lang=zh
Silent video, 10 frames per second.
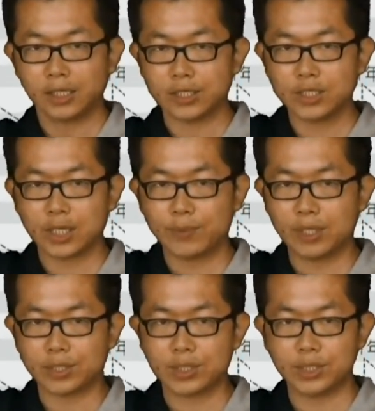可是前面
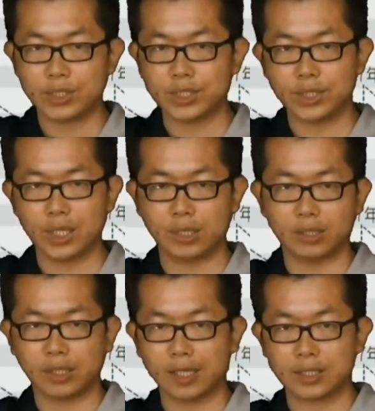的四十七年
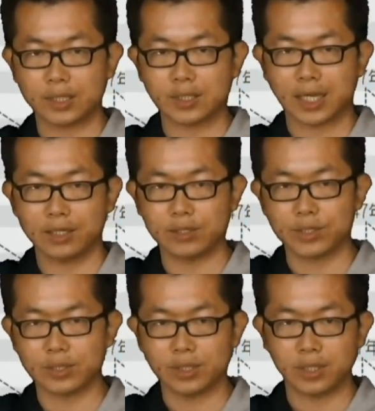呢，它增加二
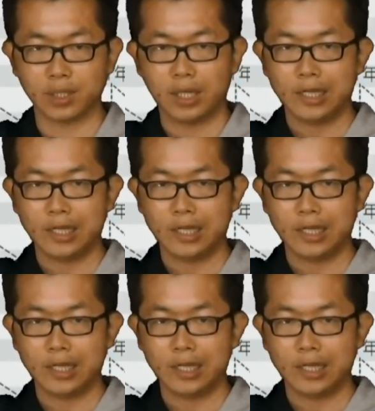十亿，